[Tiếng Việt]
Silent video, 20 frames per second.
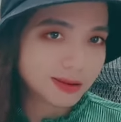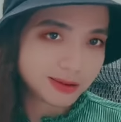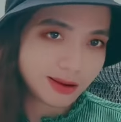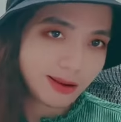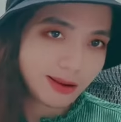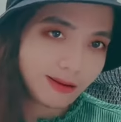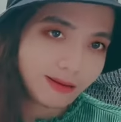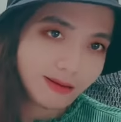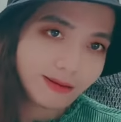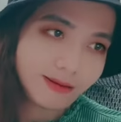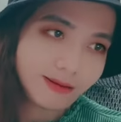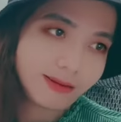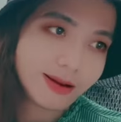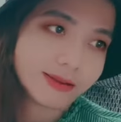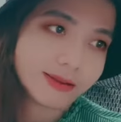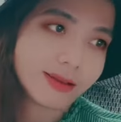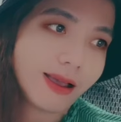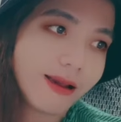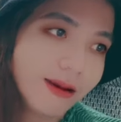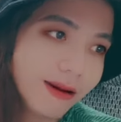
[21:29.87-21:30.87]
trời ơi
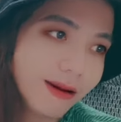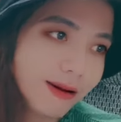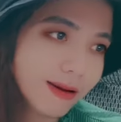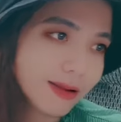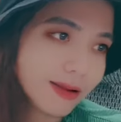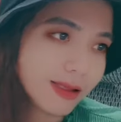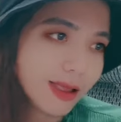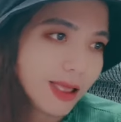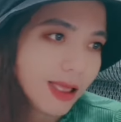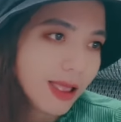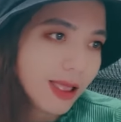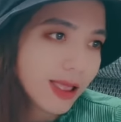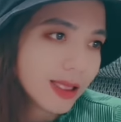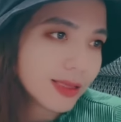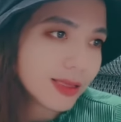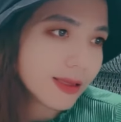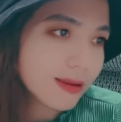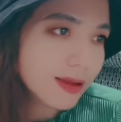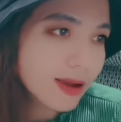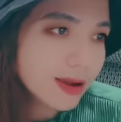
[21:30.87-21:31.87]
là trời ơi
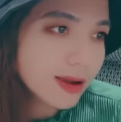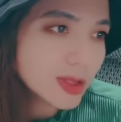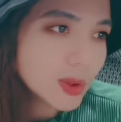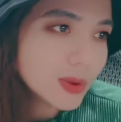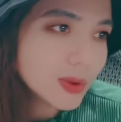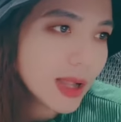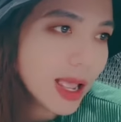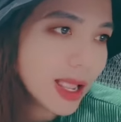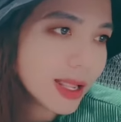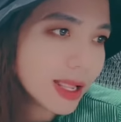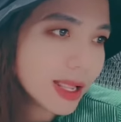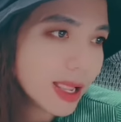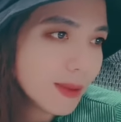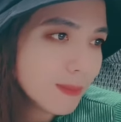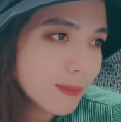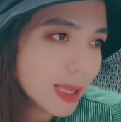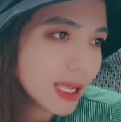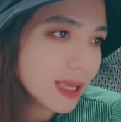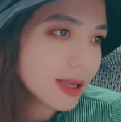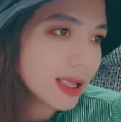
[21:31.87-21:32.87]
trời ơi tôi đề nghị
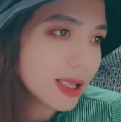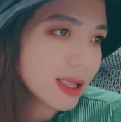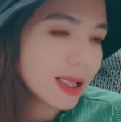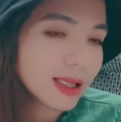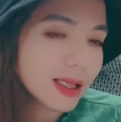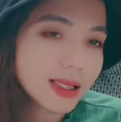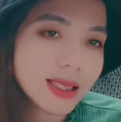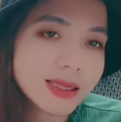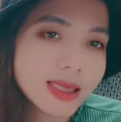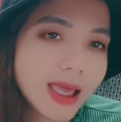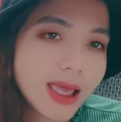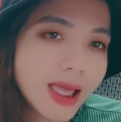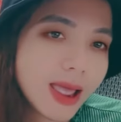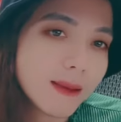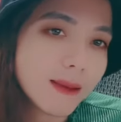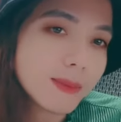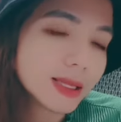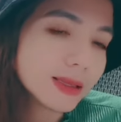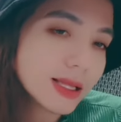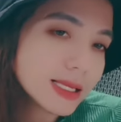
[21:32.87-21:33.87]
mấy cái cái cái, cái
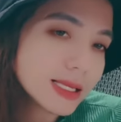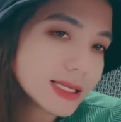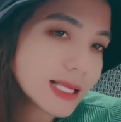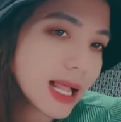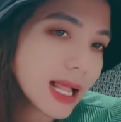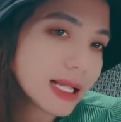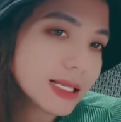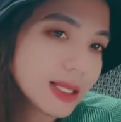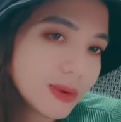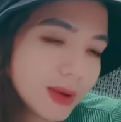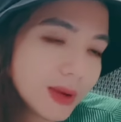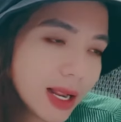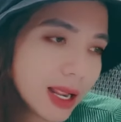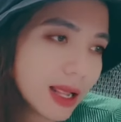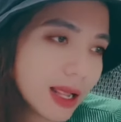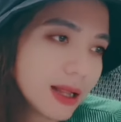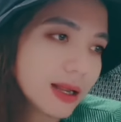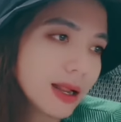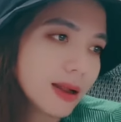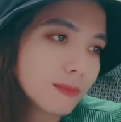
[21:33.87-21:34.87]
trang mà tích xanh đâu
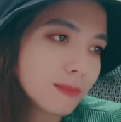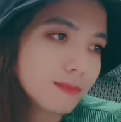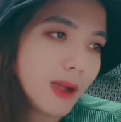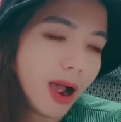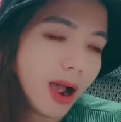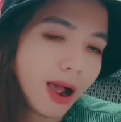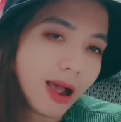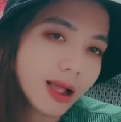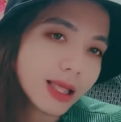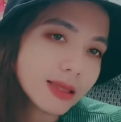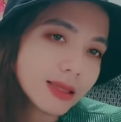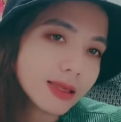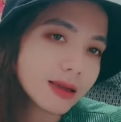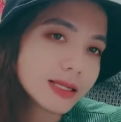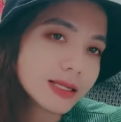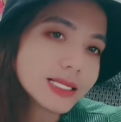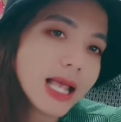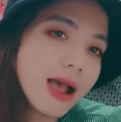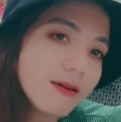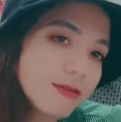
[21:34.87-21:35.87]
nè bỏ cái
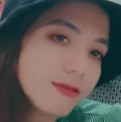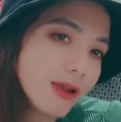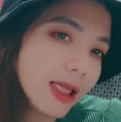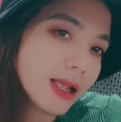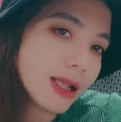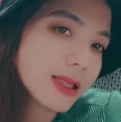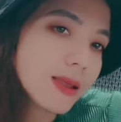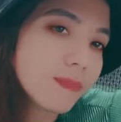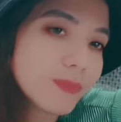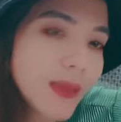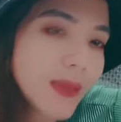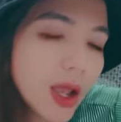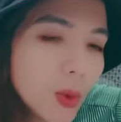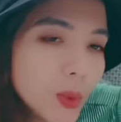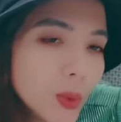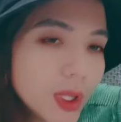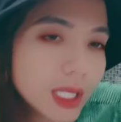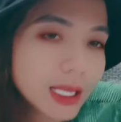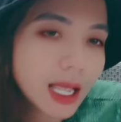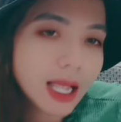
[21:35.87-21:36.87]
chữ sau việt giùm tao
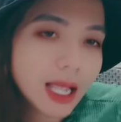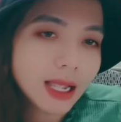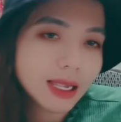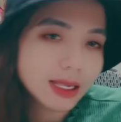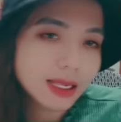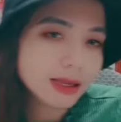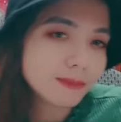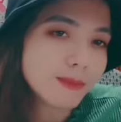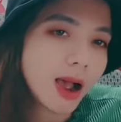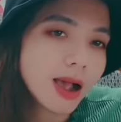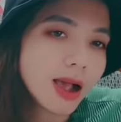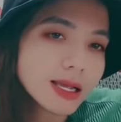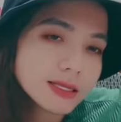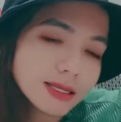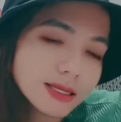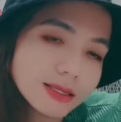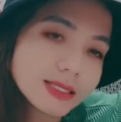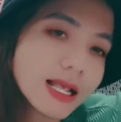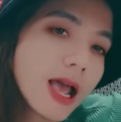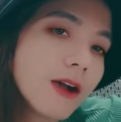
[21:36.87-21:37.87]
nguyên cái bỏ cái
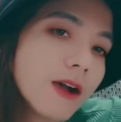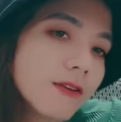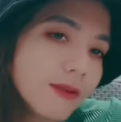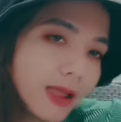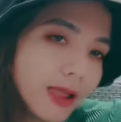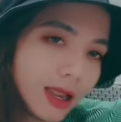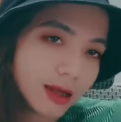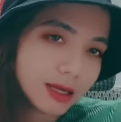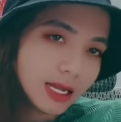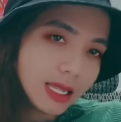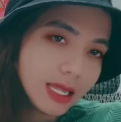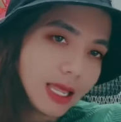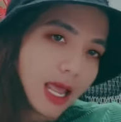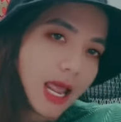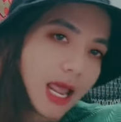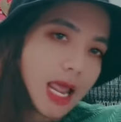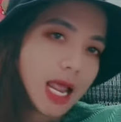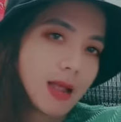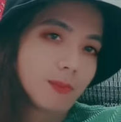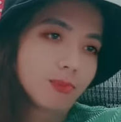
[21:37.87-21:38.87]
chữ sau việt đi
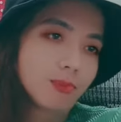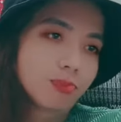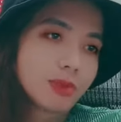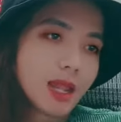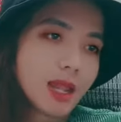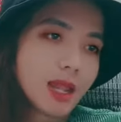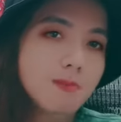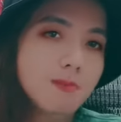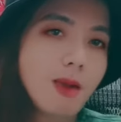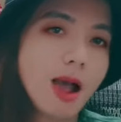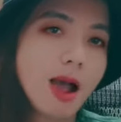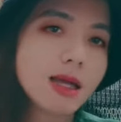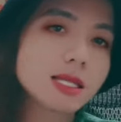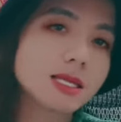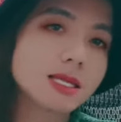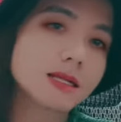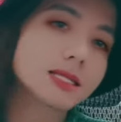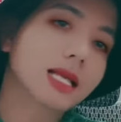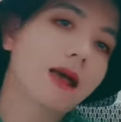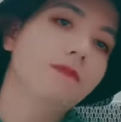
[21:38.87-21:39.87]
nha bỏ cái
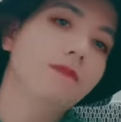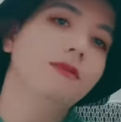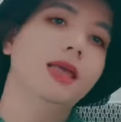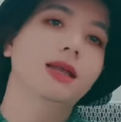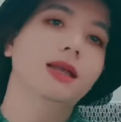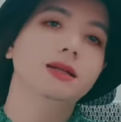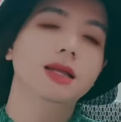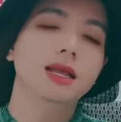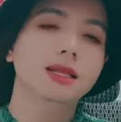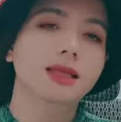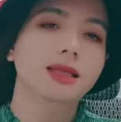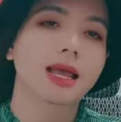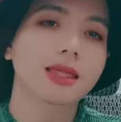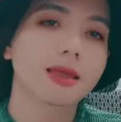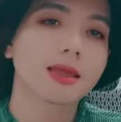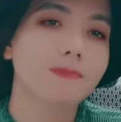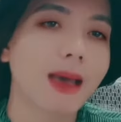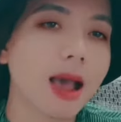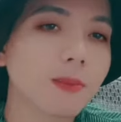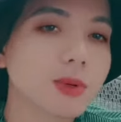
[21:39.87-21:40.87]
chữ sao việt đi tại
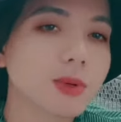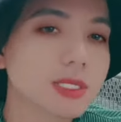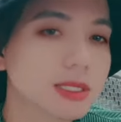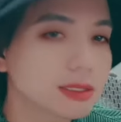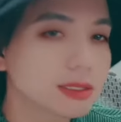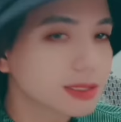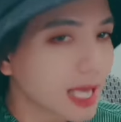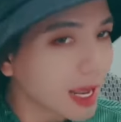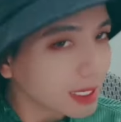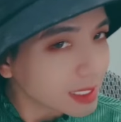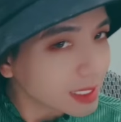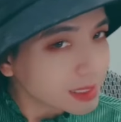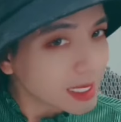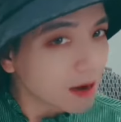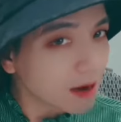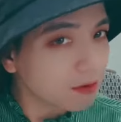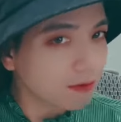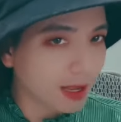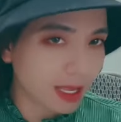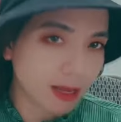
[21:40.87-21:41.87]
vì bà không có xứng đáng là
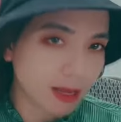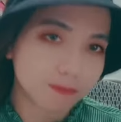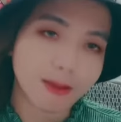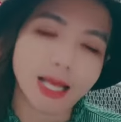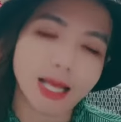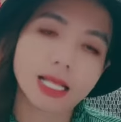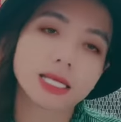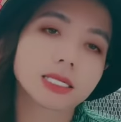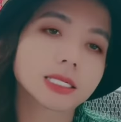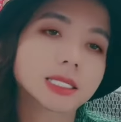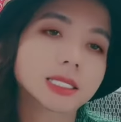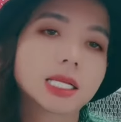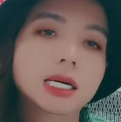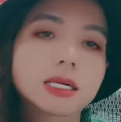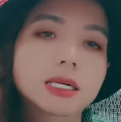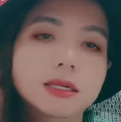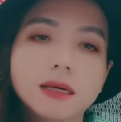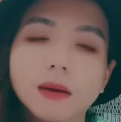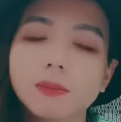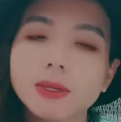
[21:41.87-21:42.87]
sao việt bà là người
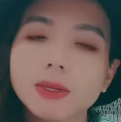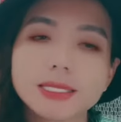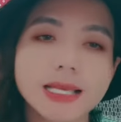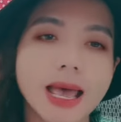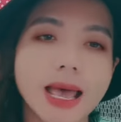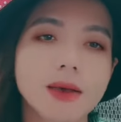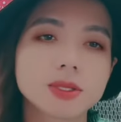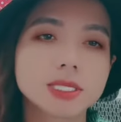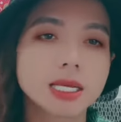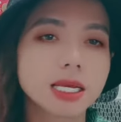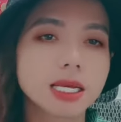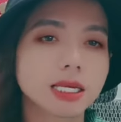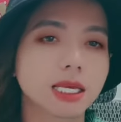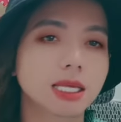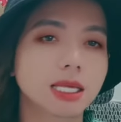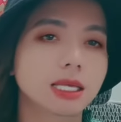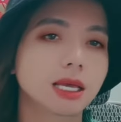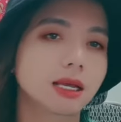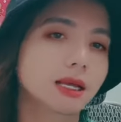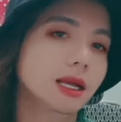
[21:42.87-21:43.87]
thường không có sao xiết
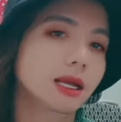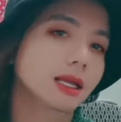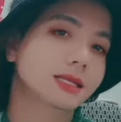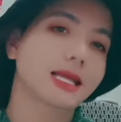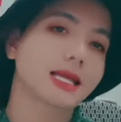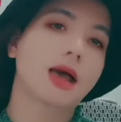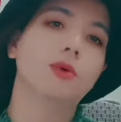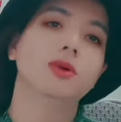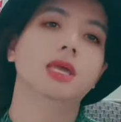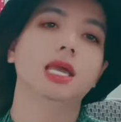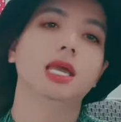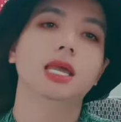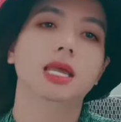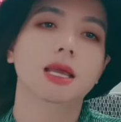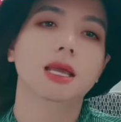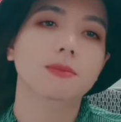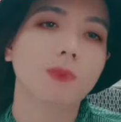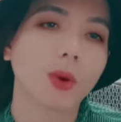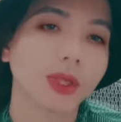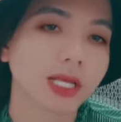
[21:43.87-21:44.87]
gì trơn á sao
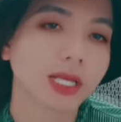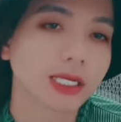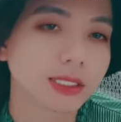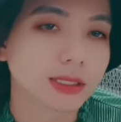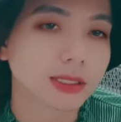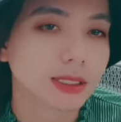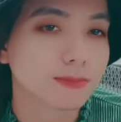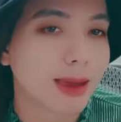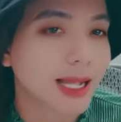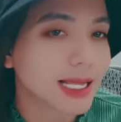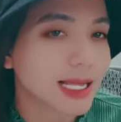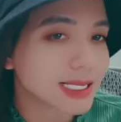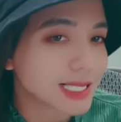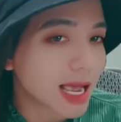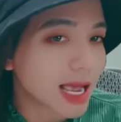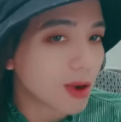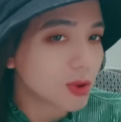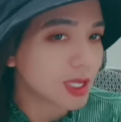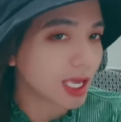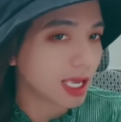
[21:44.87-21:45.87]
gì á mọi người bà là
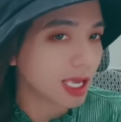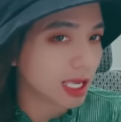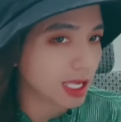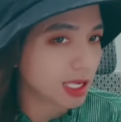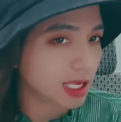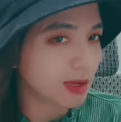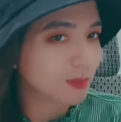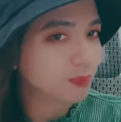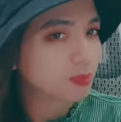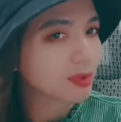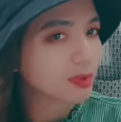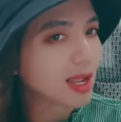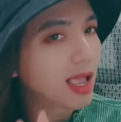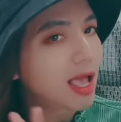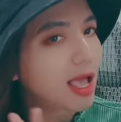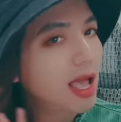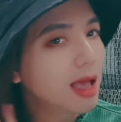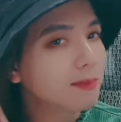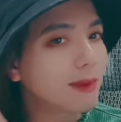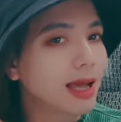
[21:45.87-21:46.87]
sao gì
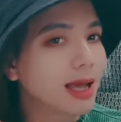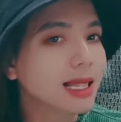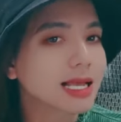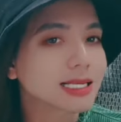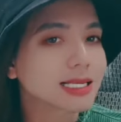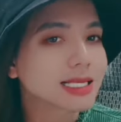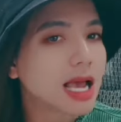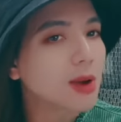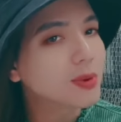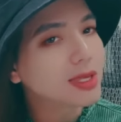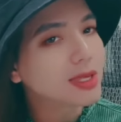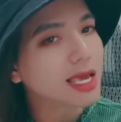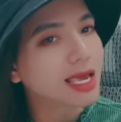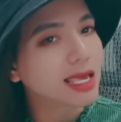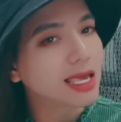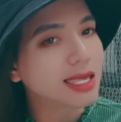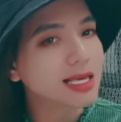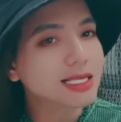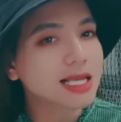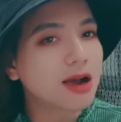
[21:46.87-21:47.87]
bà là sao
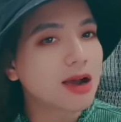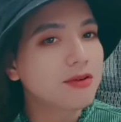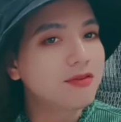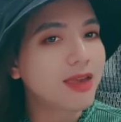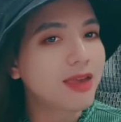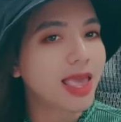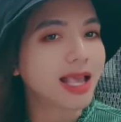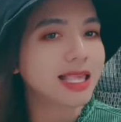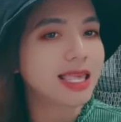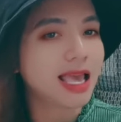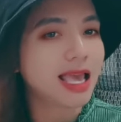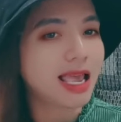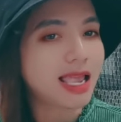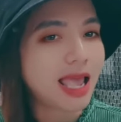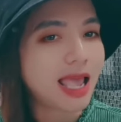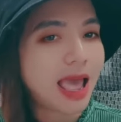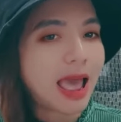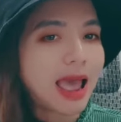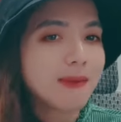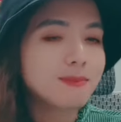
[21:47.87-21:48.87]
gì chứ sao việt
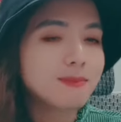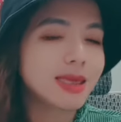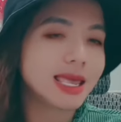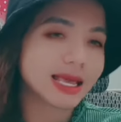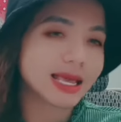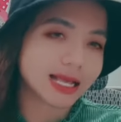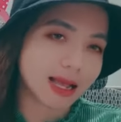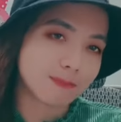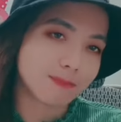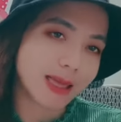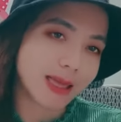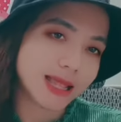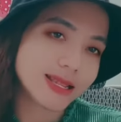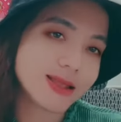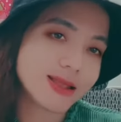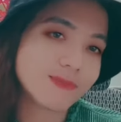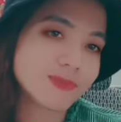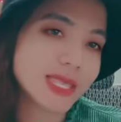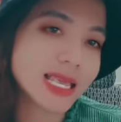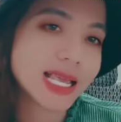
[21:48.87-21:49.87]
gì ai biết
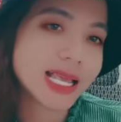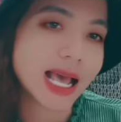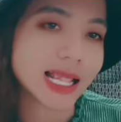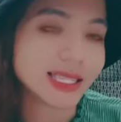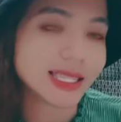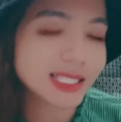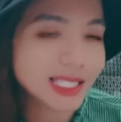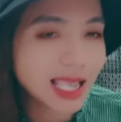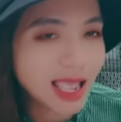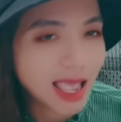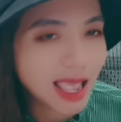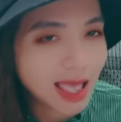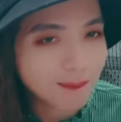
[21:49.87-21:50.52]
comment dùm chí cảnh nha